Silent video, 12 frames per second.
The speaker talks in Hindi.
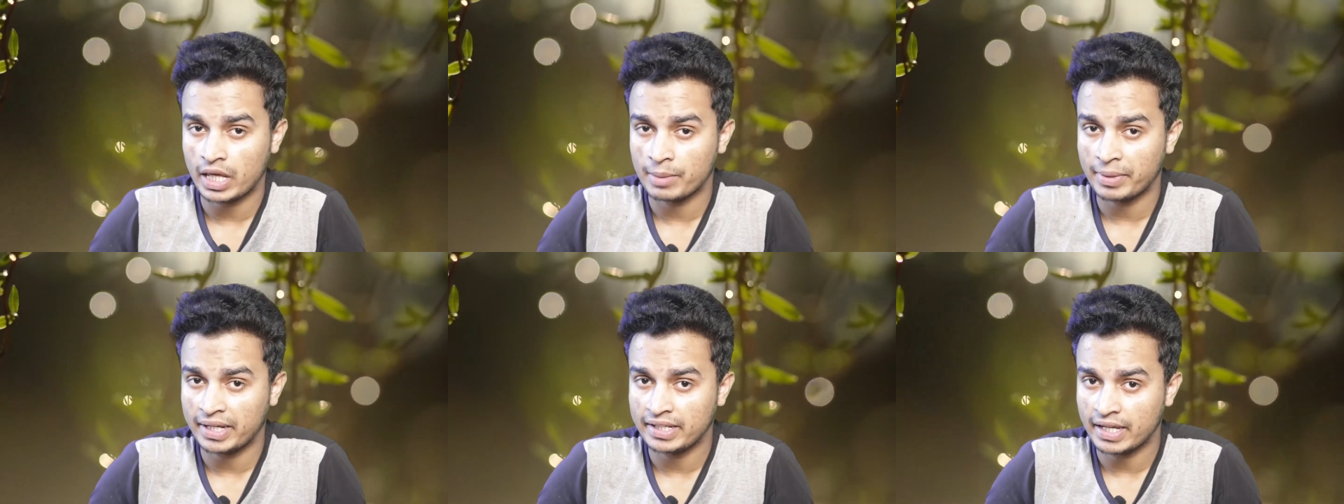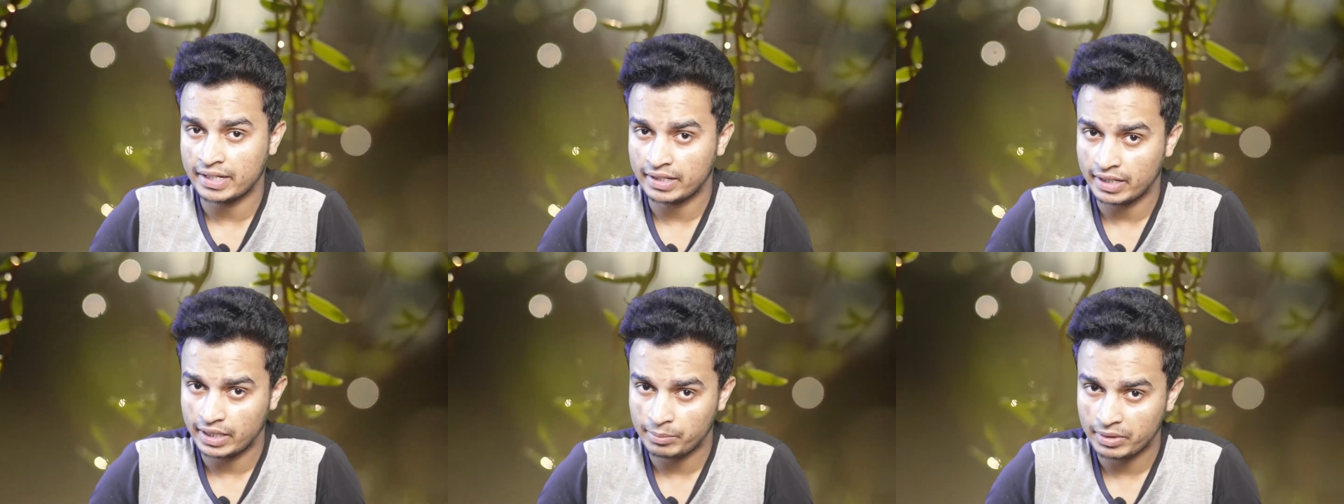एम
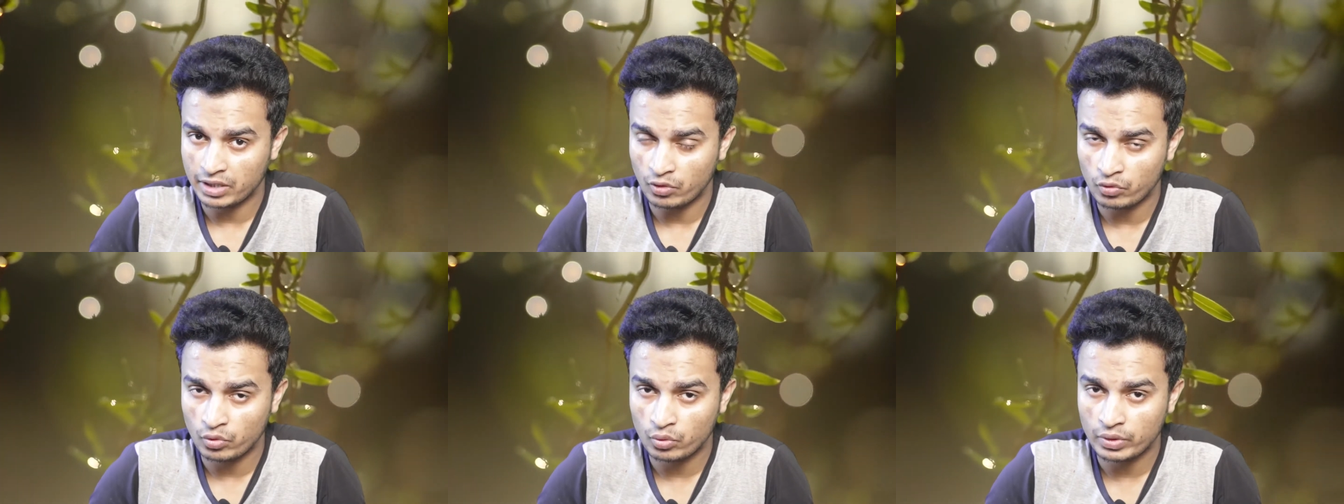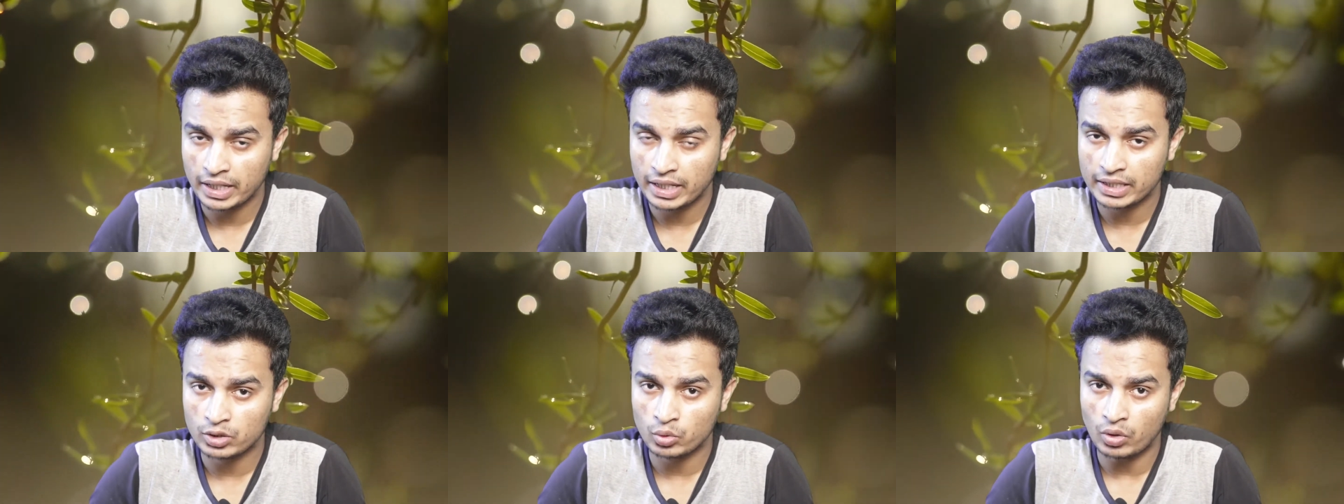यानी रेडमी का फ़ोन
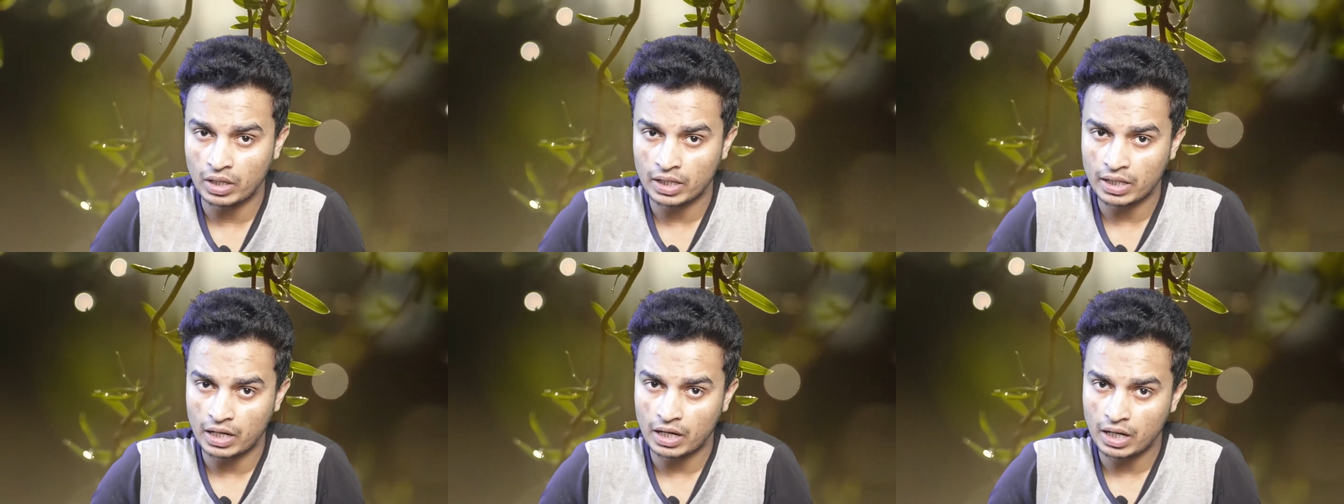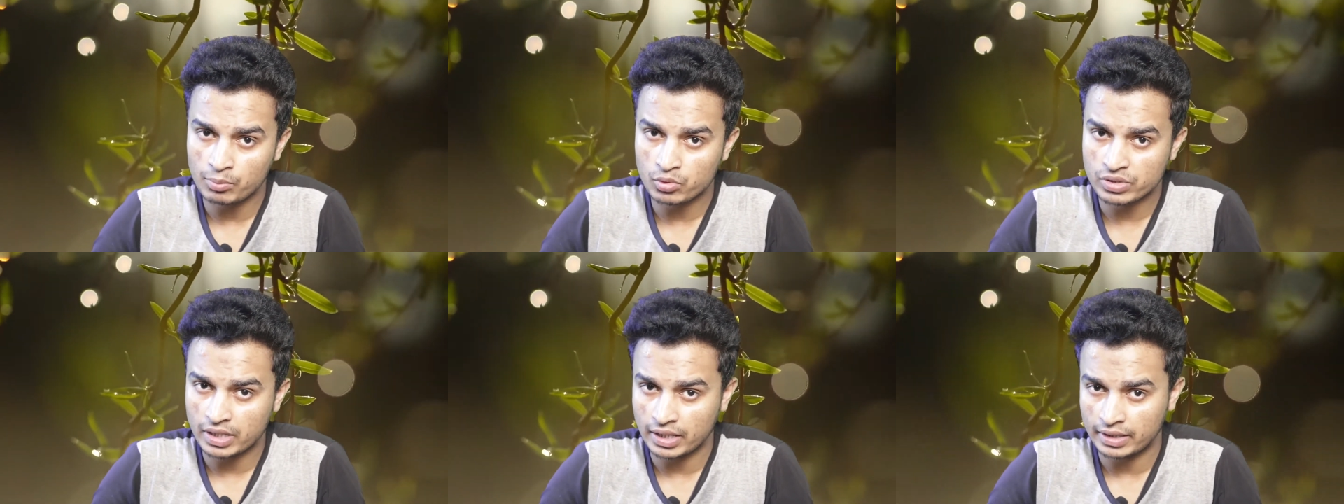है तो अगर आप
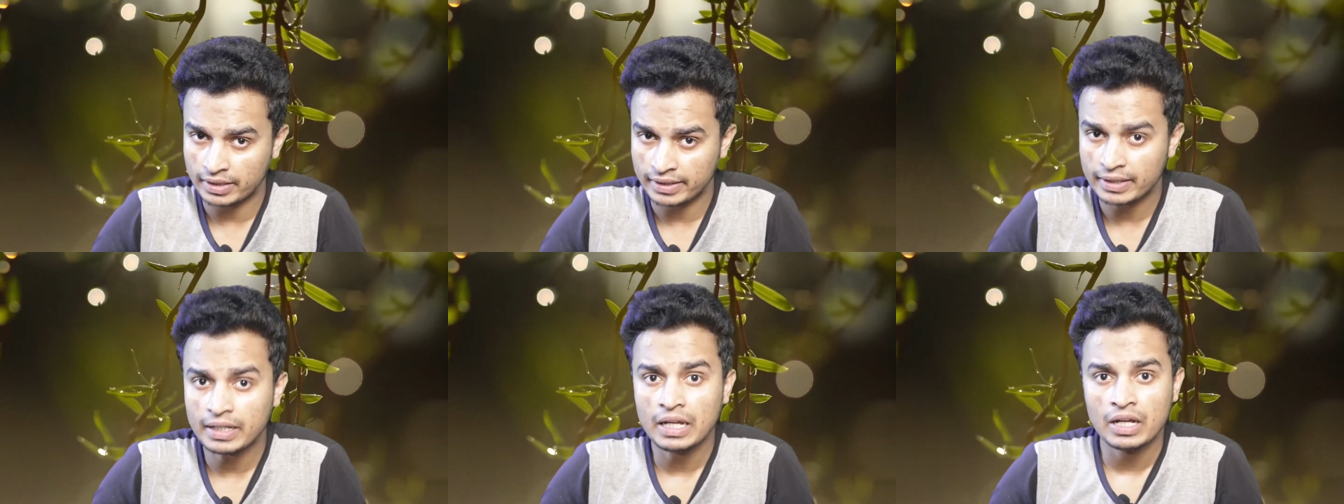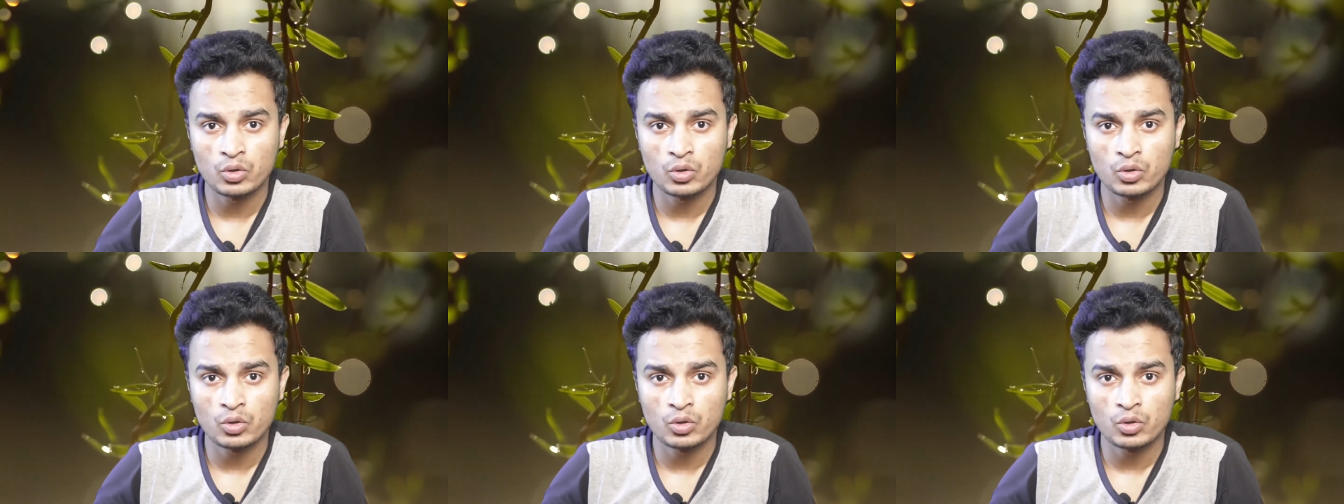उसके अंदर